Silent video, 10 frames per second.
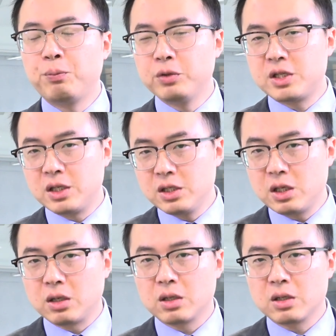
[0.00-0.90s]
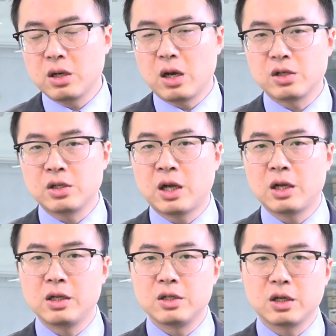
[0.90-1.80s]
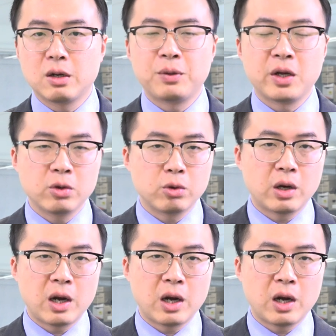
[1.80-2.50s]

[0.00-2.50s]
不仅仅啊是它的这个苹果